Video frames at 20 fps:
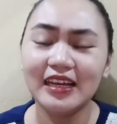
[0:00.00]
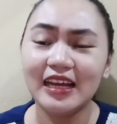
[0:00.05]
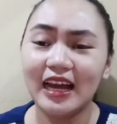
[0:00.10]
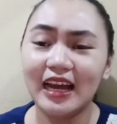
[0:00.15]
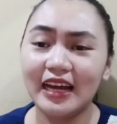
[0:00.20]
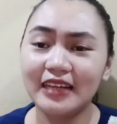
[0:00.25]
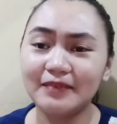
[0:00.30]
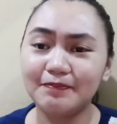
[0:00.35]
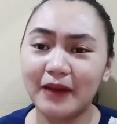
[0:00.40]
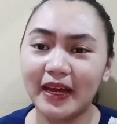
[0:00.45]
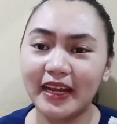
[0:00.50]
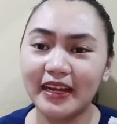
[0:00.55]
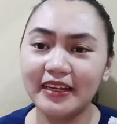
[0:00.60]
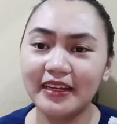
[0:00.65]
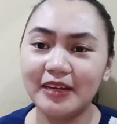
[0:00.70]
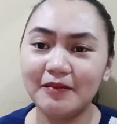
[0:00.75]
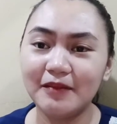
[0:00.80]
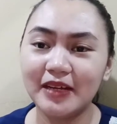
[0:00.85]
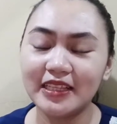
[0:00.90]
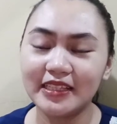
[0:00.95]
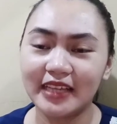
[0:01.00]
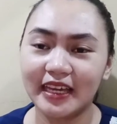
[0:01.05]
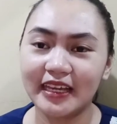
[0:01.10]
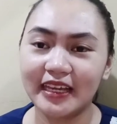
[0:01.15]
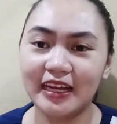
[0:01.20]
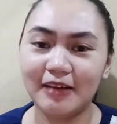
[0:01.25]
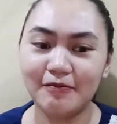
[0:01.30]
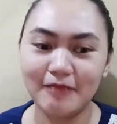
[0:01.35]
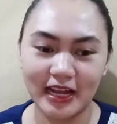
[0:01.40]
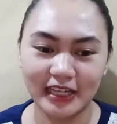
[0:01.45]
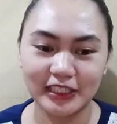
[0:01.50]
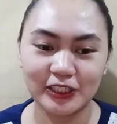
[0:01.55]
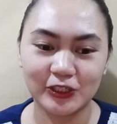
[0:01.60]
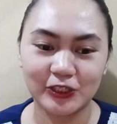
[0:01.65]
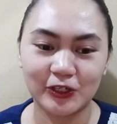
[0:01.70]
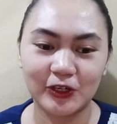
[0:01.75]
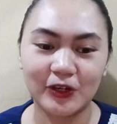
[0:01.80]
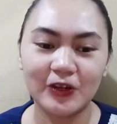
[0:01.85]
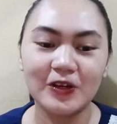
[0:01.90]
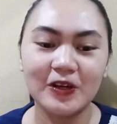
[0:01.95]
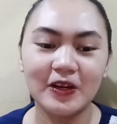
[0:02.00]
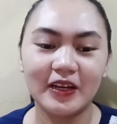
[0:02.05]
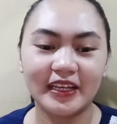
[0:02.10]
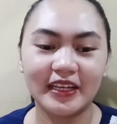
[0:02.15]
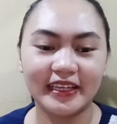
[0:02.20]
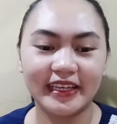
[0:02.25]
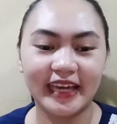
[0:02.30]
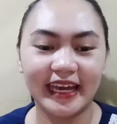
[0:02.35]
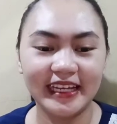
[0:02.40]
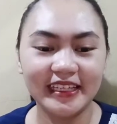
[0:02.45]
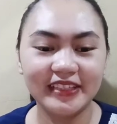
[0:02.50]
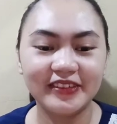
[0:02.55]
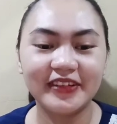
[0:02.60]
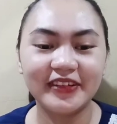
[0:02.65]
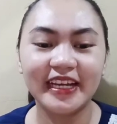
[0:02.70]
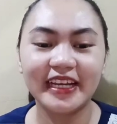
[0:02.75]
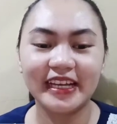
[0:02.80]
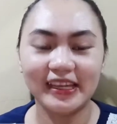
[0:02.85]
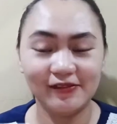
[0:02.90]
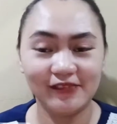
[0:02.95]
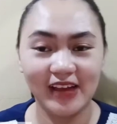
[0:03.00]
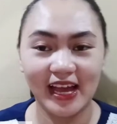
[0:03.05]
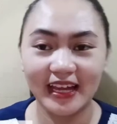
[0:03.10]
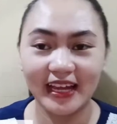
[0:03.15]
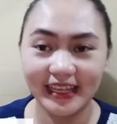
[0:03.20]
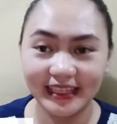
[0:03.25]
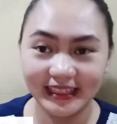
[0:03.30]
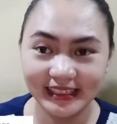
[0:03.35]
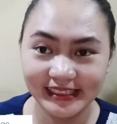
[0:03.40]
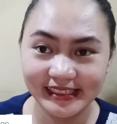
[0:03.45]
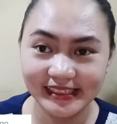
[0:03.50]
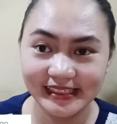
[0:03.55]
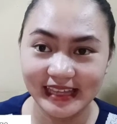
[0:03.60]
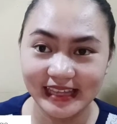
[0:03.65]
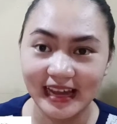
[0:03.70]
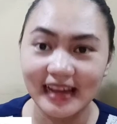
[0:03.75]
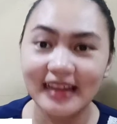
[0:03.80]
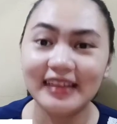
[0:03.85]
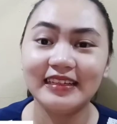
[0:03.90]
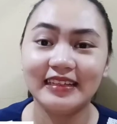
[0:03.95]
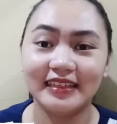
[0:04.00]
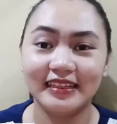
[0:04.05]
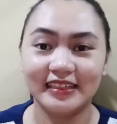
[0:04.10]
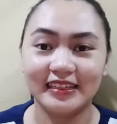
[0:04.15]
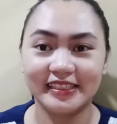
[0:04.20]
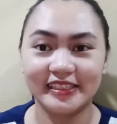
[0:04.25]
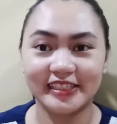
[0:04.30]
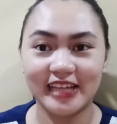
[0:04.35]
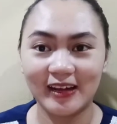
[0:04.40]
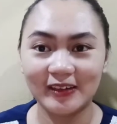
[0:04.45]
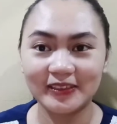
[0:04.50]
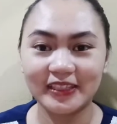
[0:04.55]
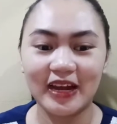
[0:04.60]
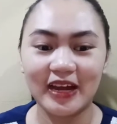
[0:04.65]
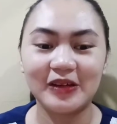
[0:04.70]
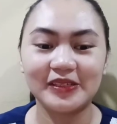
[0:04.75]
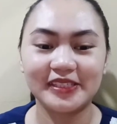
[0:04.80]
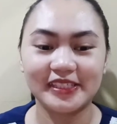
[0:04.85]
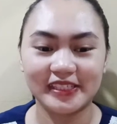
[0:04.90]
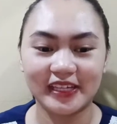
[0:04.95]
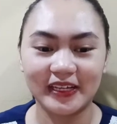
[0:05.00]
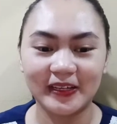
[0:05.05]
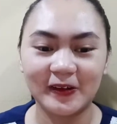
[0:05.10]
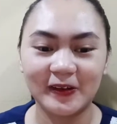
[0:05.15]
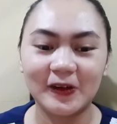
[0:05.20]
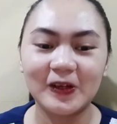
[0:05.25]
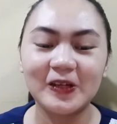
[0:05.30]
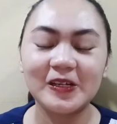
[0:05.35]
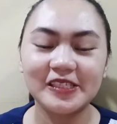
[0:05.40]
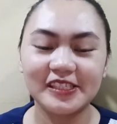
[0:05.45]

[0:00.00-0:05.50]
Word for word: At para naman kay Camacho, Kendrick Evangelista, shout out sa'yo.